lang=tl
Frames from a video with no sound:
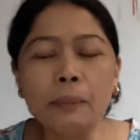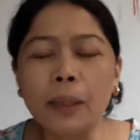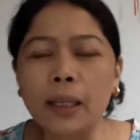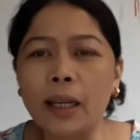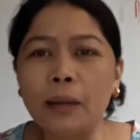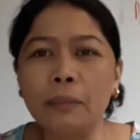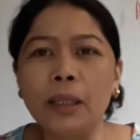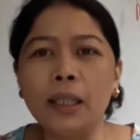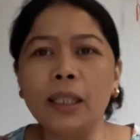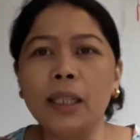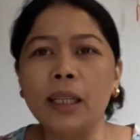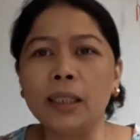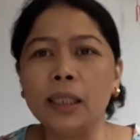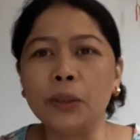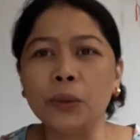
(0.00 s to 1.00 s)
marami
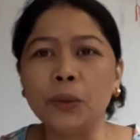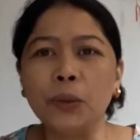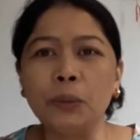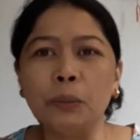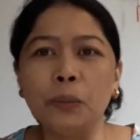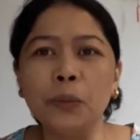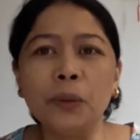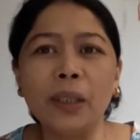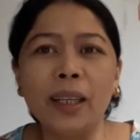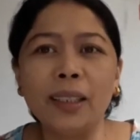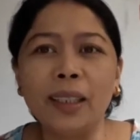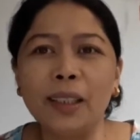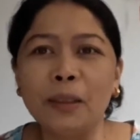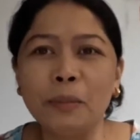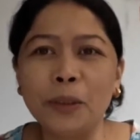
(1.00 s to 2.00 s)
rin ang
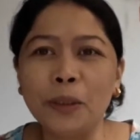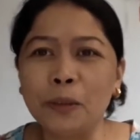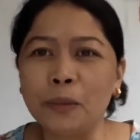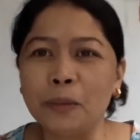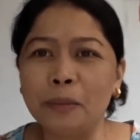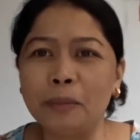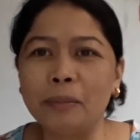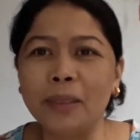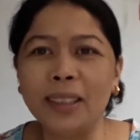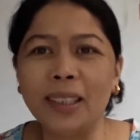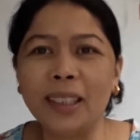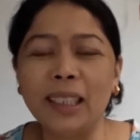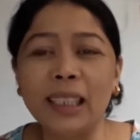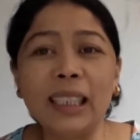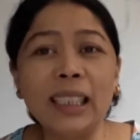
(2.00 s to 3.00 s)
nagsusumbungan. Alam mo yung
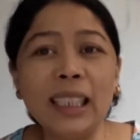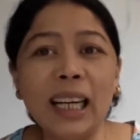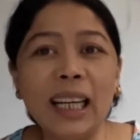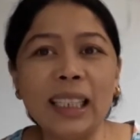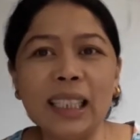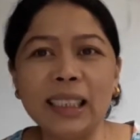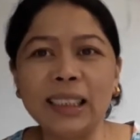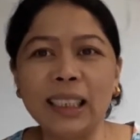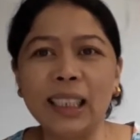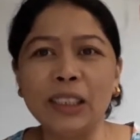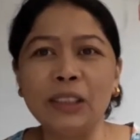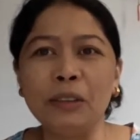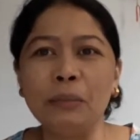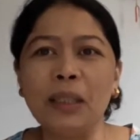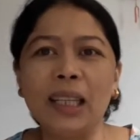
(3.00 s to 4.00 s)
mga legal at saka
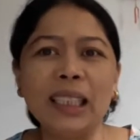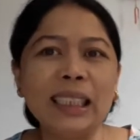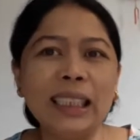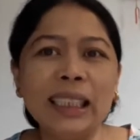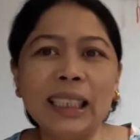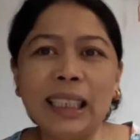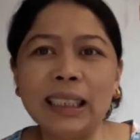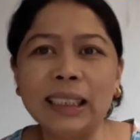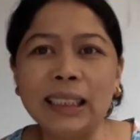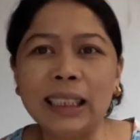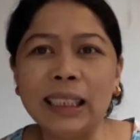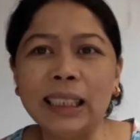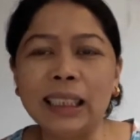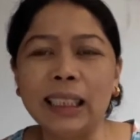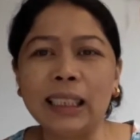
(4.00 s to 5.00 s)
yung mga
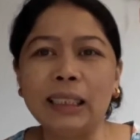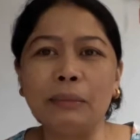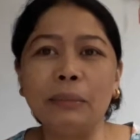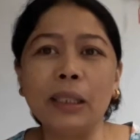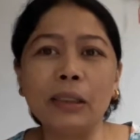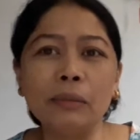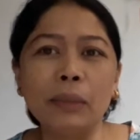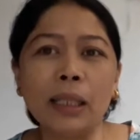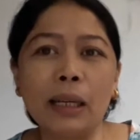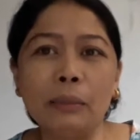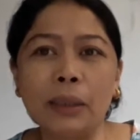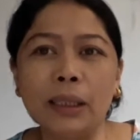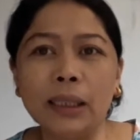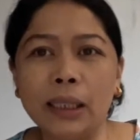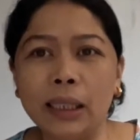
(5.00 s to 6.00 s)
TNT na, meron
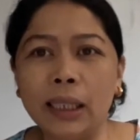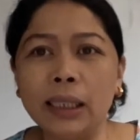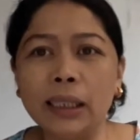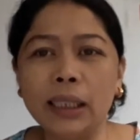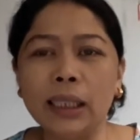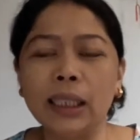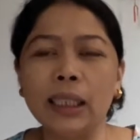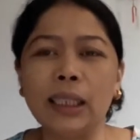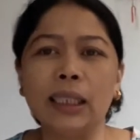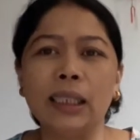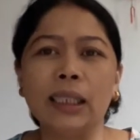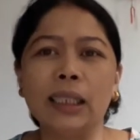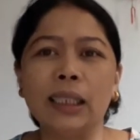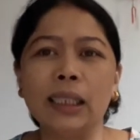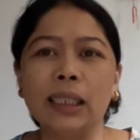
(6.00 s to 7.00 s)
maraming TNT na,
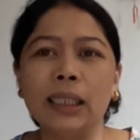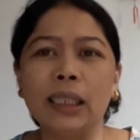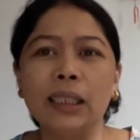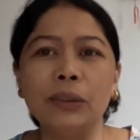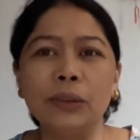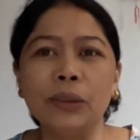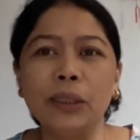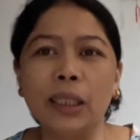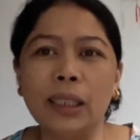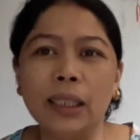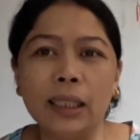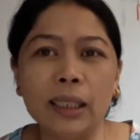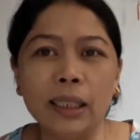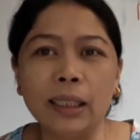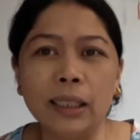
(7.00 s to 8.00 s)
ano, na
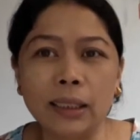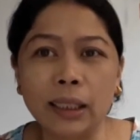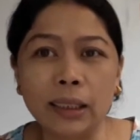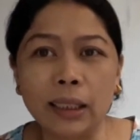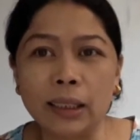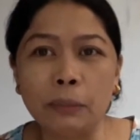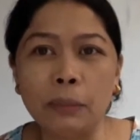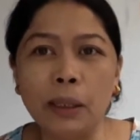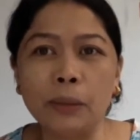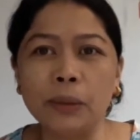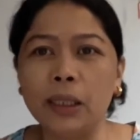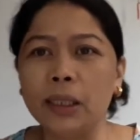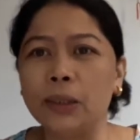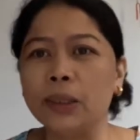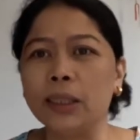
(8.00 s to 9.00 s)
nagtatrabaho
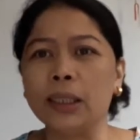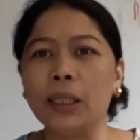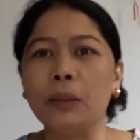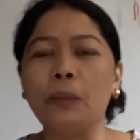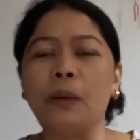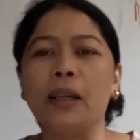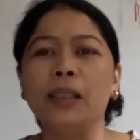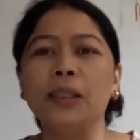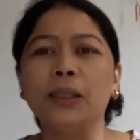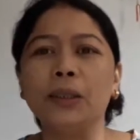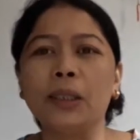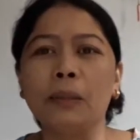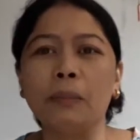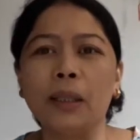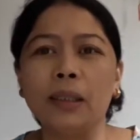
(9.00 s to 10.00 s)
dito sa Taiwan.
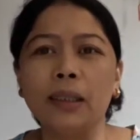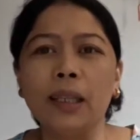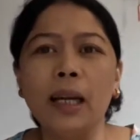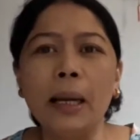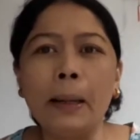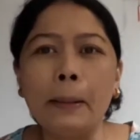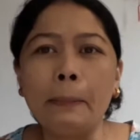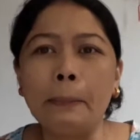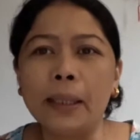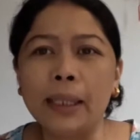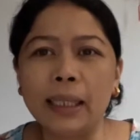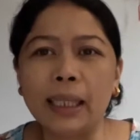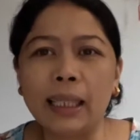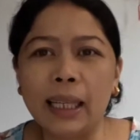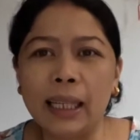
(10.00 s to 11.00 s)
So, kapag may
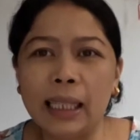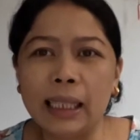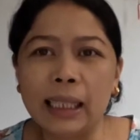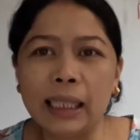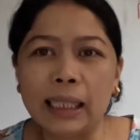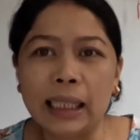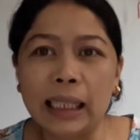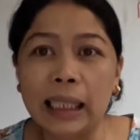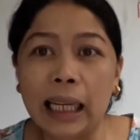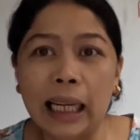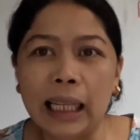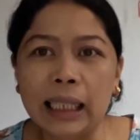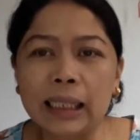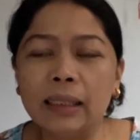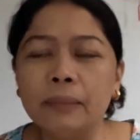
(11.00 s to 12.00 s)
nakilala kang
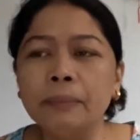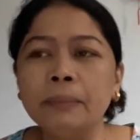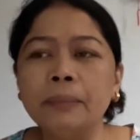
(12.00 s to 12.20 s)
legal,